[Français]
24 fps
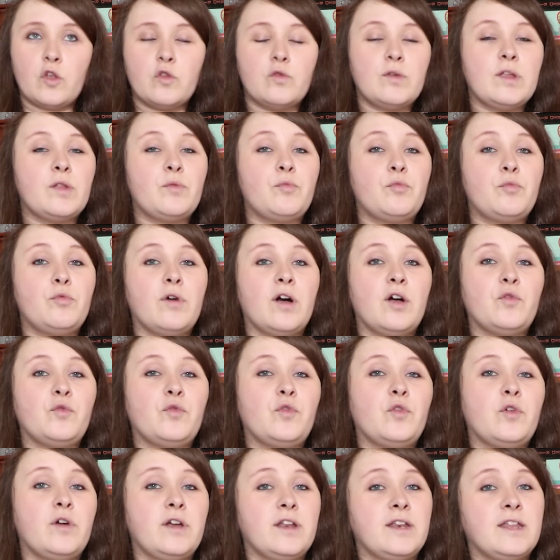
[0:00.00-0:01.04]
Ensuite, pour
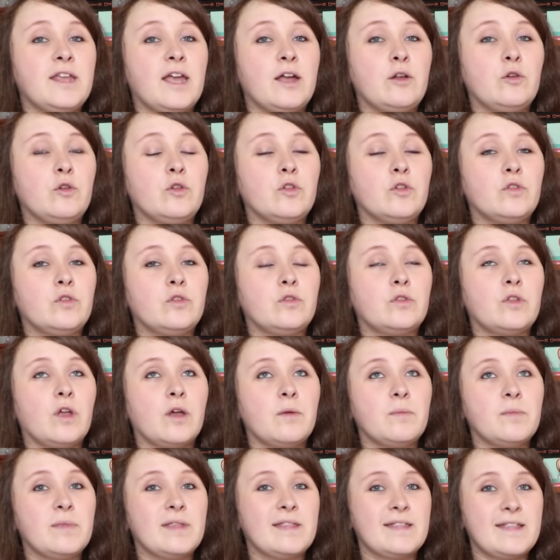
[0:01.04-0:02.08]
info, il y a le
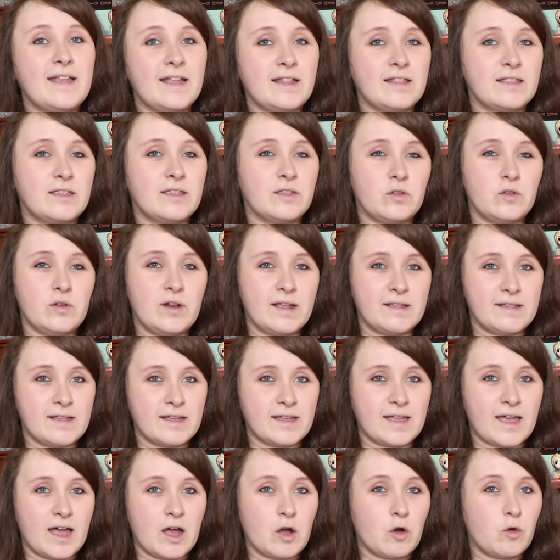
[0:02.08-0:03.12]
tome 7 de la
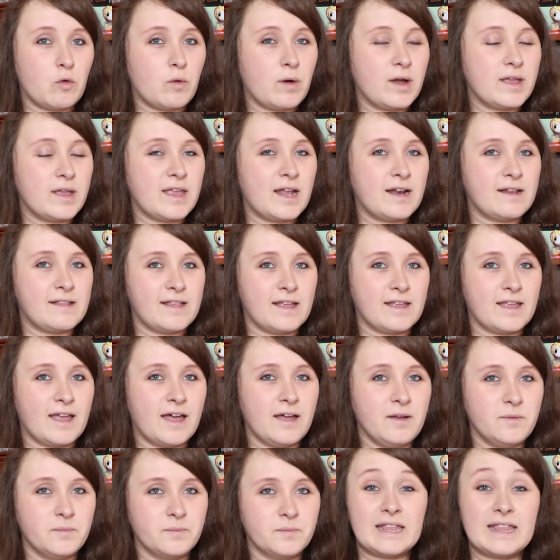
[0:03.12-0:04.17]
saga Royal
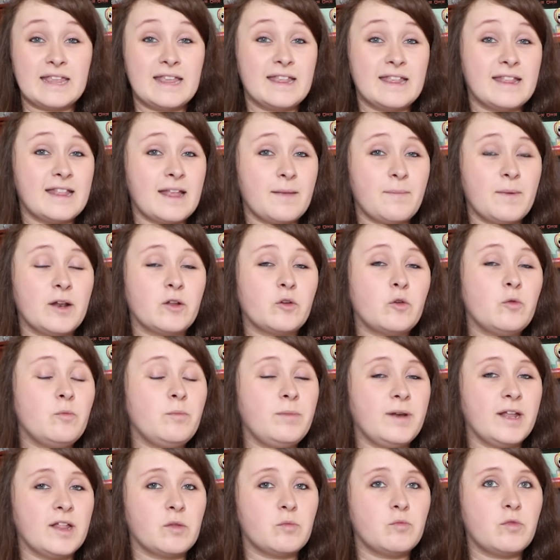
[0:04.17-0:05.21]
Saga qui s'appelle
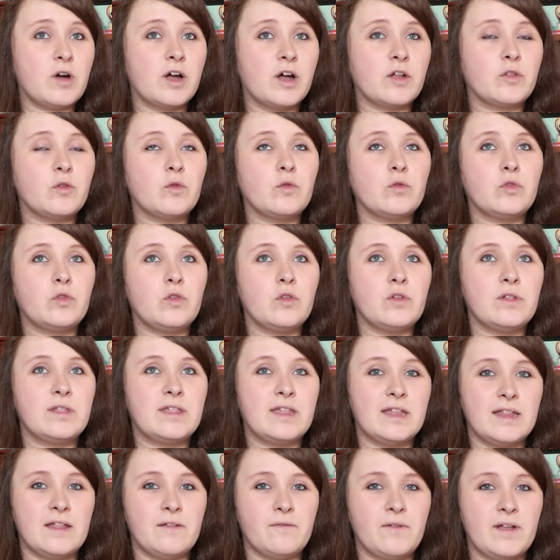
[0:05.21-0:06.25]
Complète-moi donc de
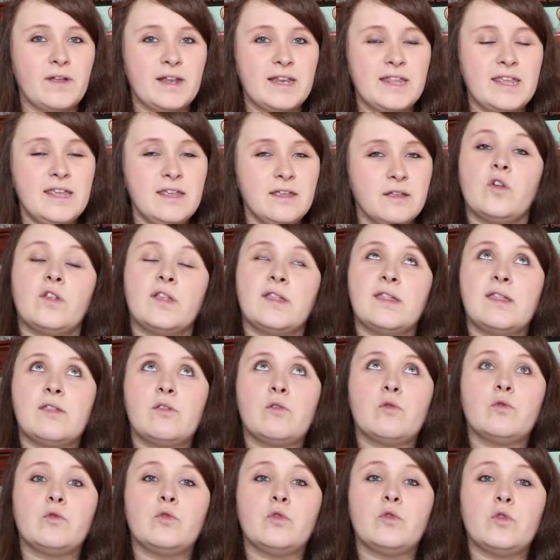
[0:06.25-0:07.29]
Genevali aux
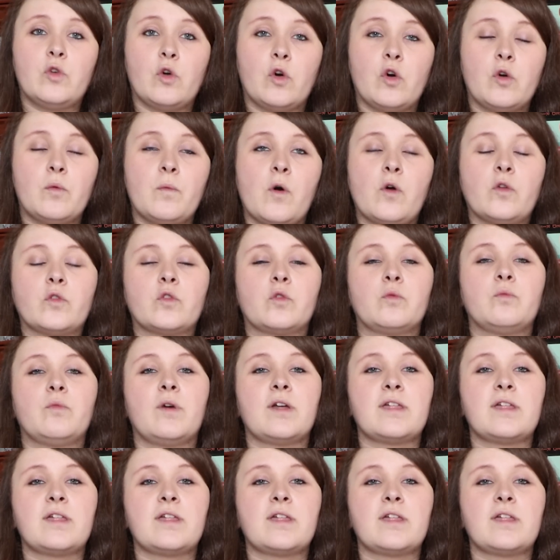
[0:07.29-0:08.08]
éditions Hugo Romande.